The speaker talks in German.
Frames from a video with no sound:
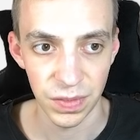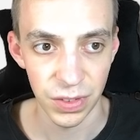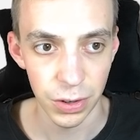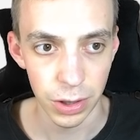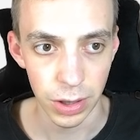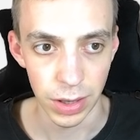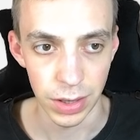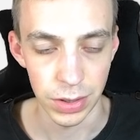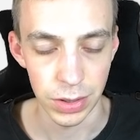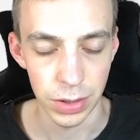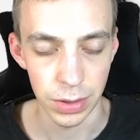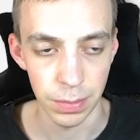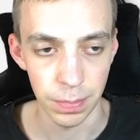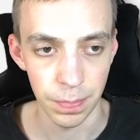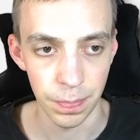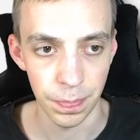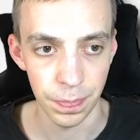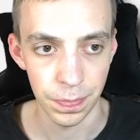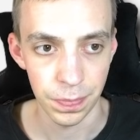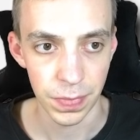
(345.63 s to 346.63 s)
Wirklich.
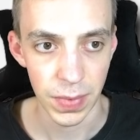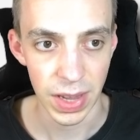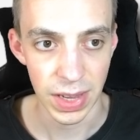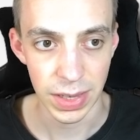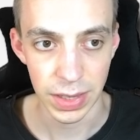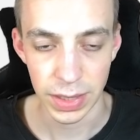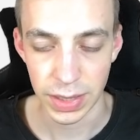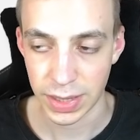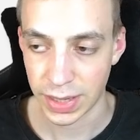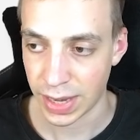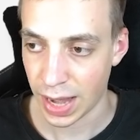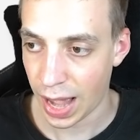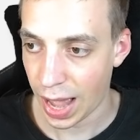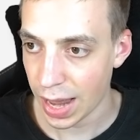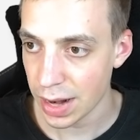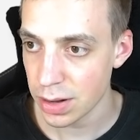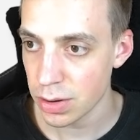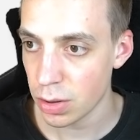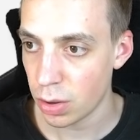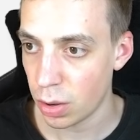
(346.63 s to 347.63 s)
Ich
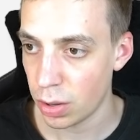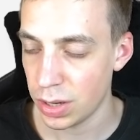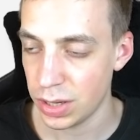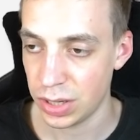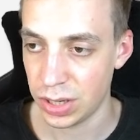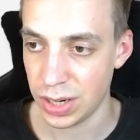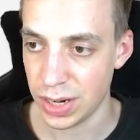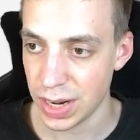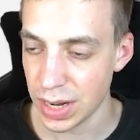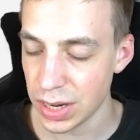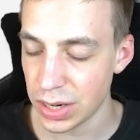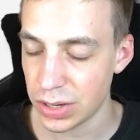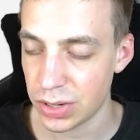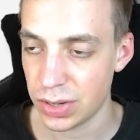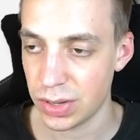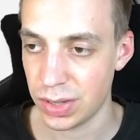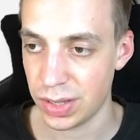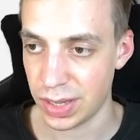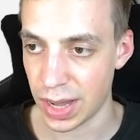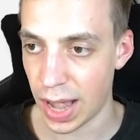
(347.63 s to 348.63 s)
kann euch nicht
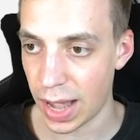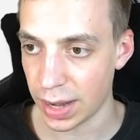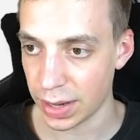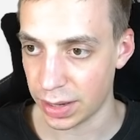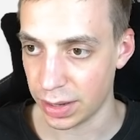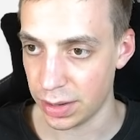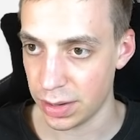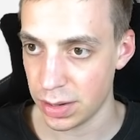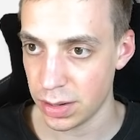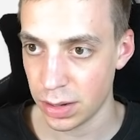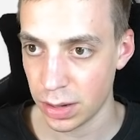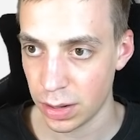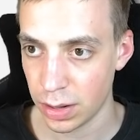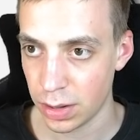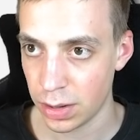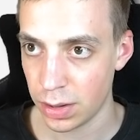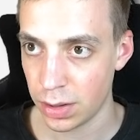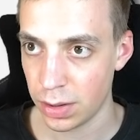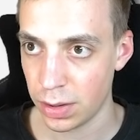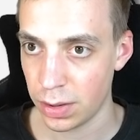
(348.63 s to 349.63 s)
sagen,
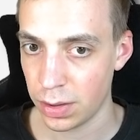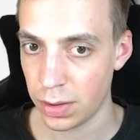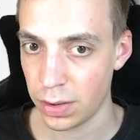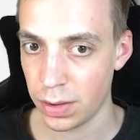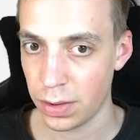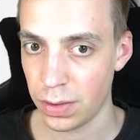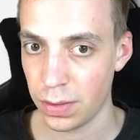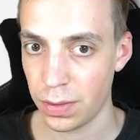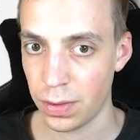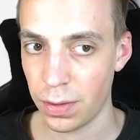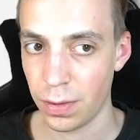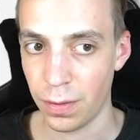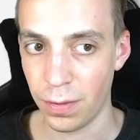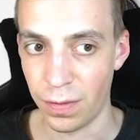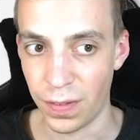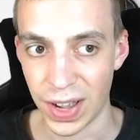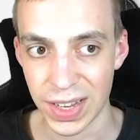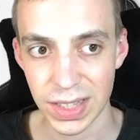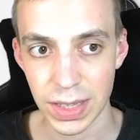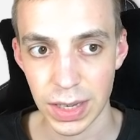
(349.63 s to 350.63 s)

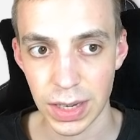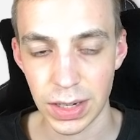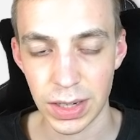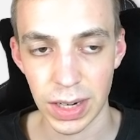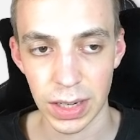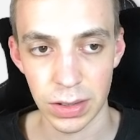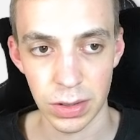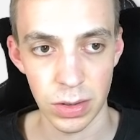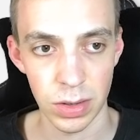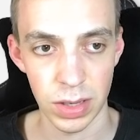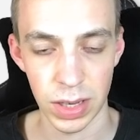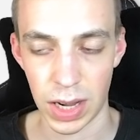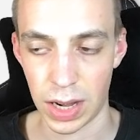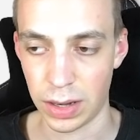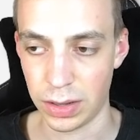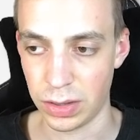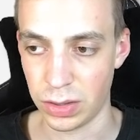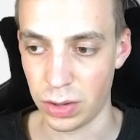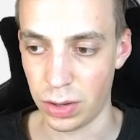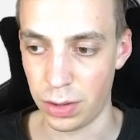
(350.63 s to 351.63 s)
was ich dazu
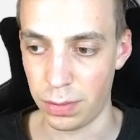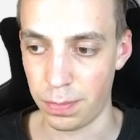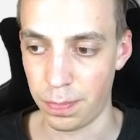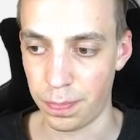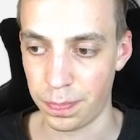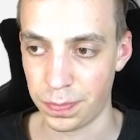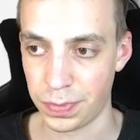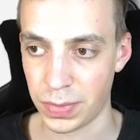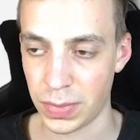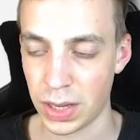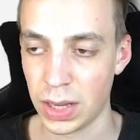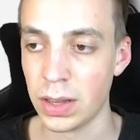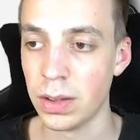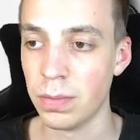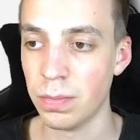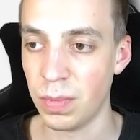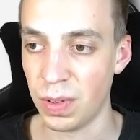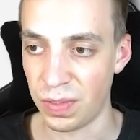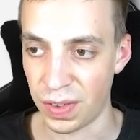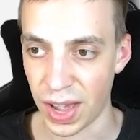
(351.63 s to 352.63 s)
sagen soll.
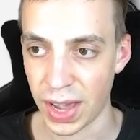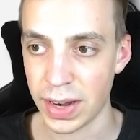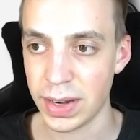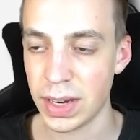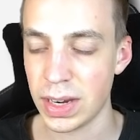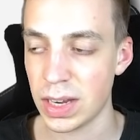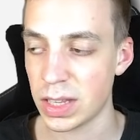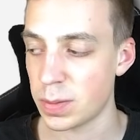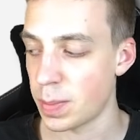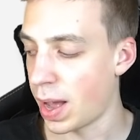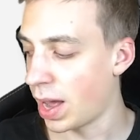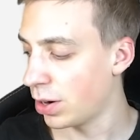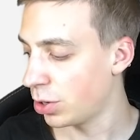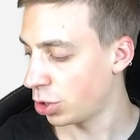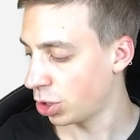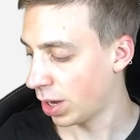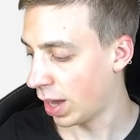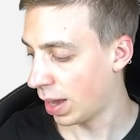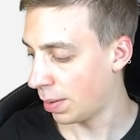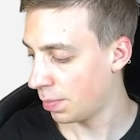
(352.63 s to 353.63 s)
Wir werden den jetzt mal
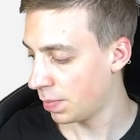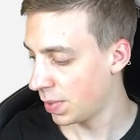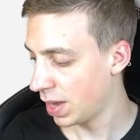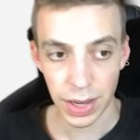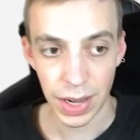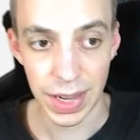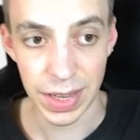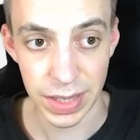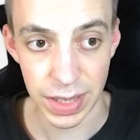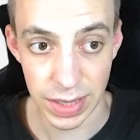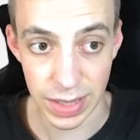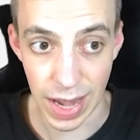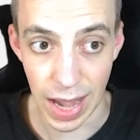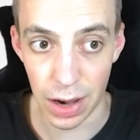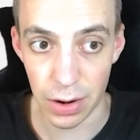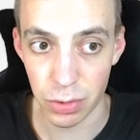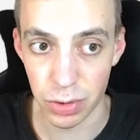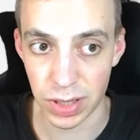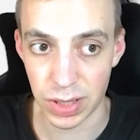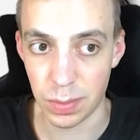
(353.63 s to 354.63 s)
anschreiben. Es ist jetzt
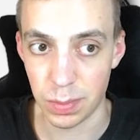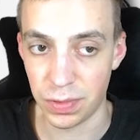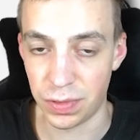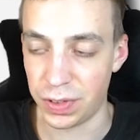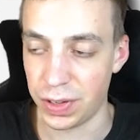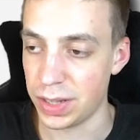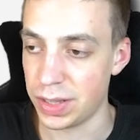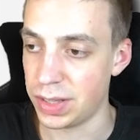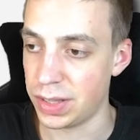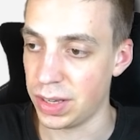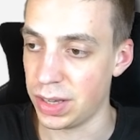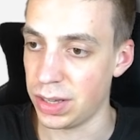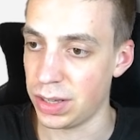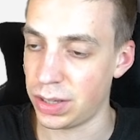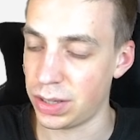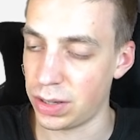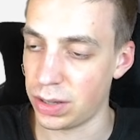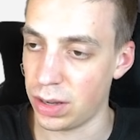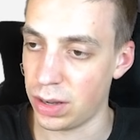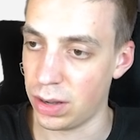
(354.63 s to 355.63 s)

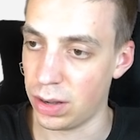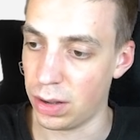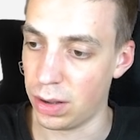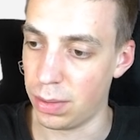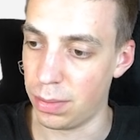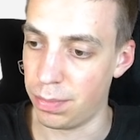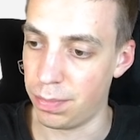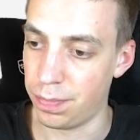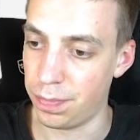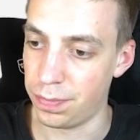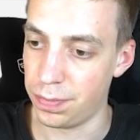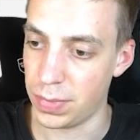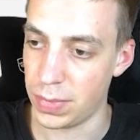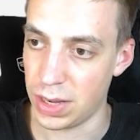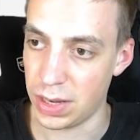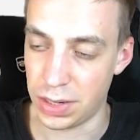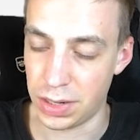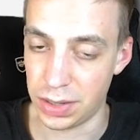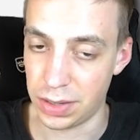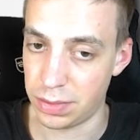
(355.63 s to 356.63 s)
1.47 Uhr. Ähm,
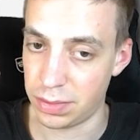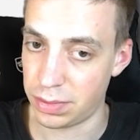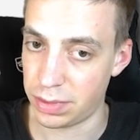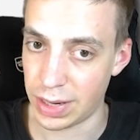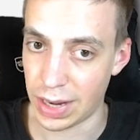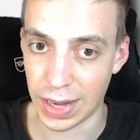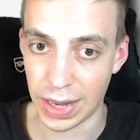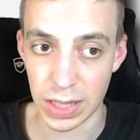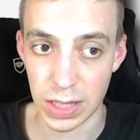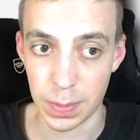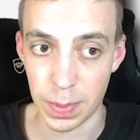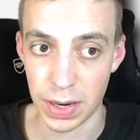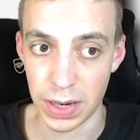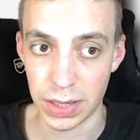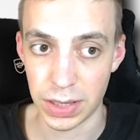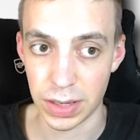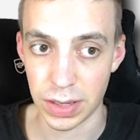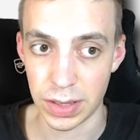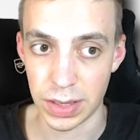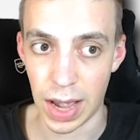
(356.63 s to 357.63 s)
ich denke zwar
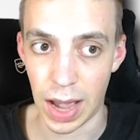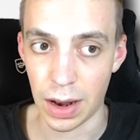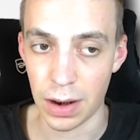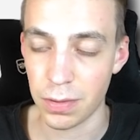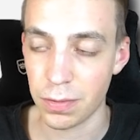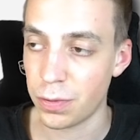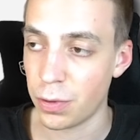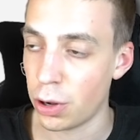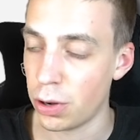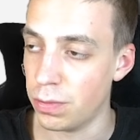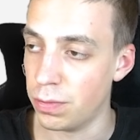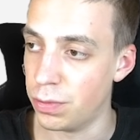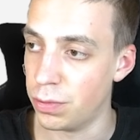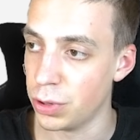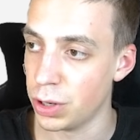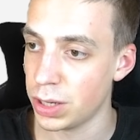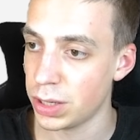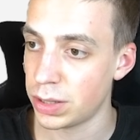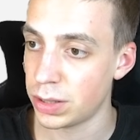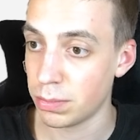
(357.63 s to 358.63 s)
nicht, dass der antworten
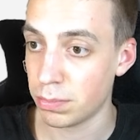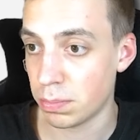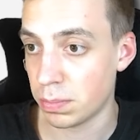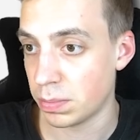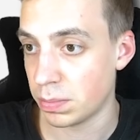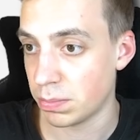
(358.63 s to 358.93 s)
wird.